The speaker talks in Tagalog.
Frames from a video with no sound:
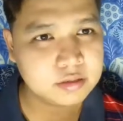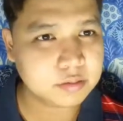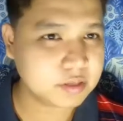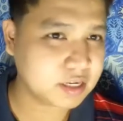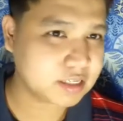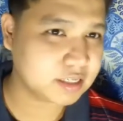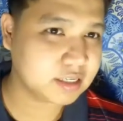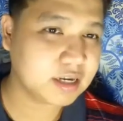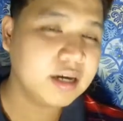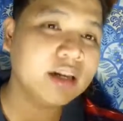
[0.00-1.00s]
pamantasan
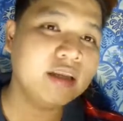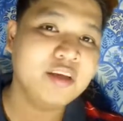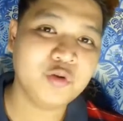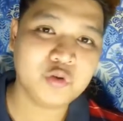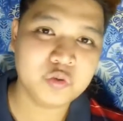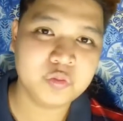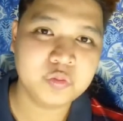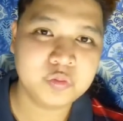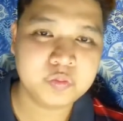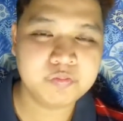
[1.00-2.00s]
ni YouTube
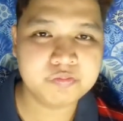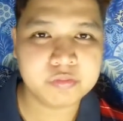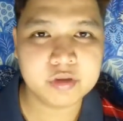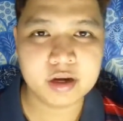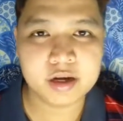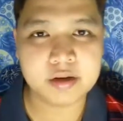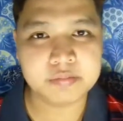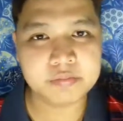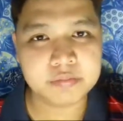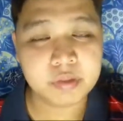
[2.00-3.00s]
um,
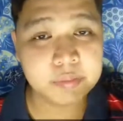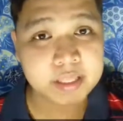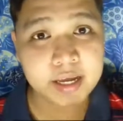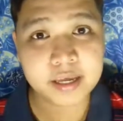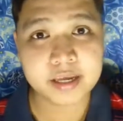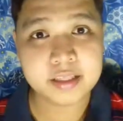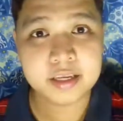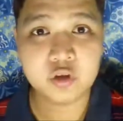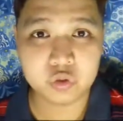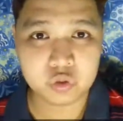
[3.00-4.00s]
pamantayan
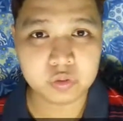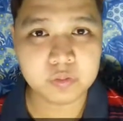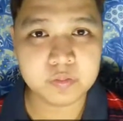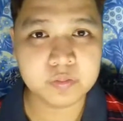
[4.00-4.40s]
ni YouTube